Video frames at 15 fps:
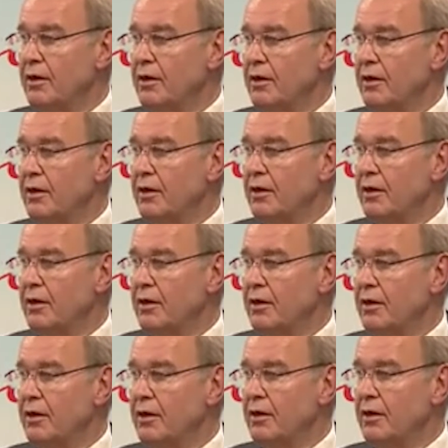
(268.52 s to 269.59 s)
Şimdi bu
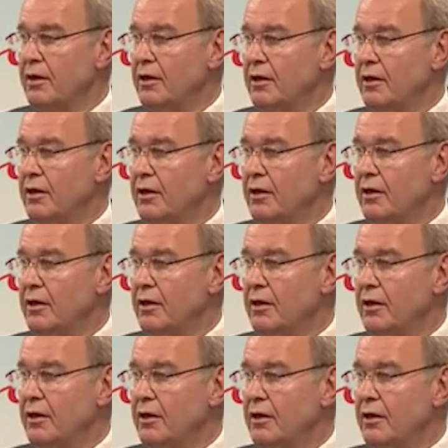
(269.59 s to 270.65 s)
safsataları
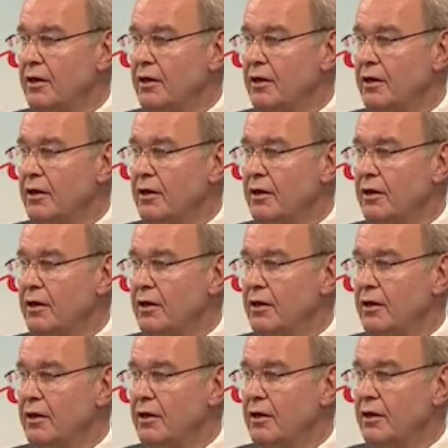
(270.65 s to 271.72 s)
hayata geçirsin
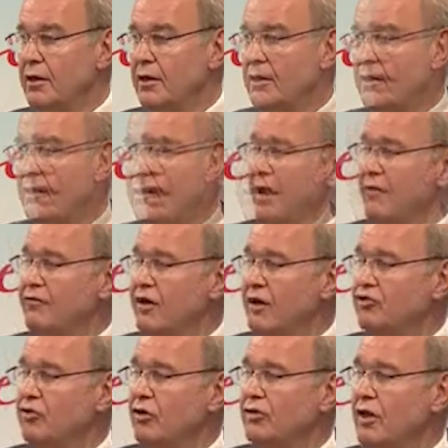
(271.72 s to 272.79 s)
diye atadığı
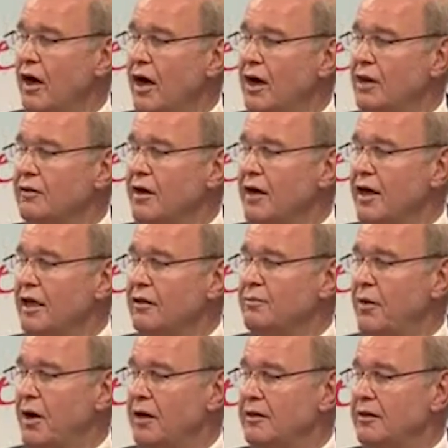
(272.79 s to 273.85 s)
enflasyonla,
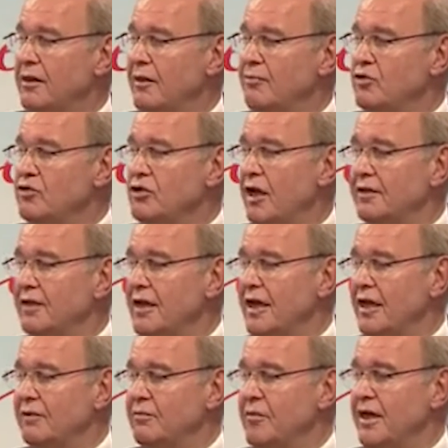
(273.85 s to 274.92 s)
hayat pahalılığıyla mücadele
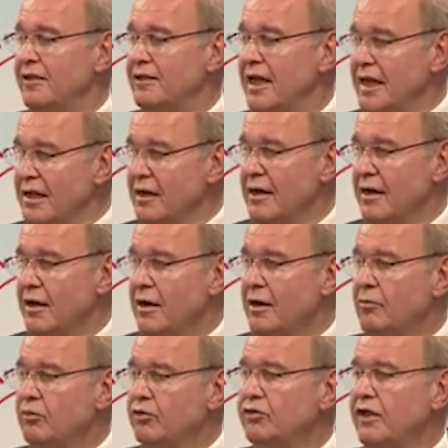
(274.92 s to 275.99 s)
etmeye değil,
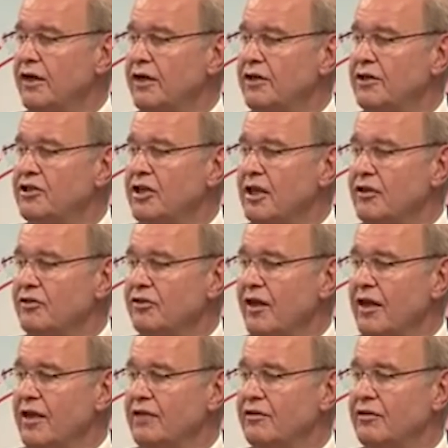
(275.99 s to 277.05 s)
bunların işi
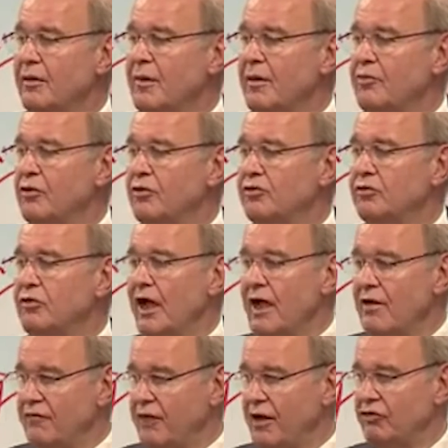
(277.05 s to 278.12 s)
sarayın sabap olduğu
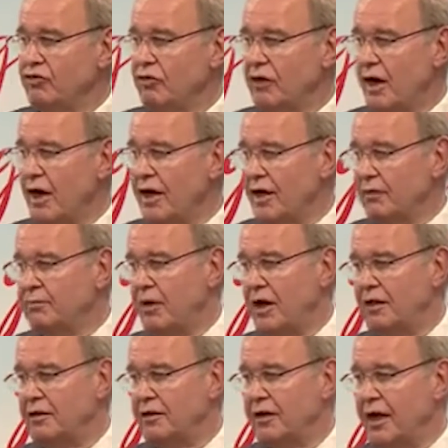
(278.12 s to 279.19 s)
enflasyona, hayat
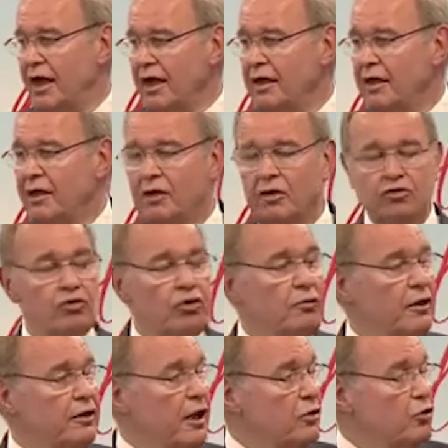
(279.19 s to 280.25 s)
pahalılığına
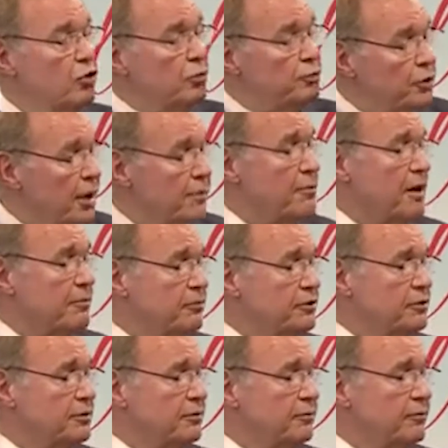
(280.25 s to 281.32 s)
durmadan kul
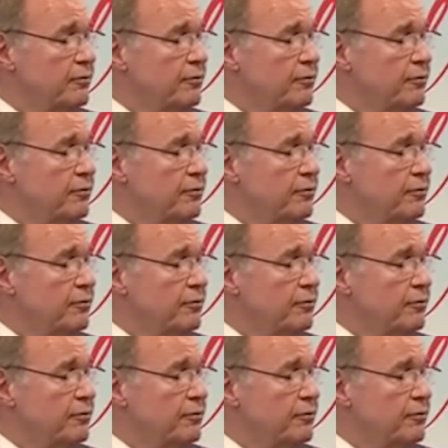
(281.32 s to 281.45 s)
takmakmış.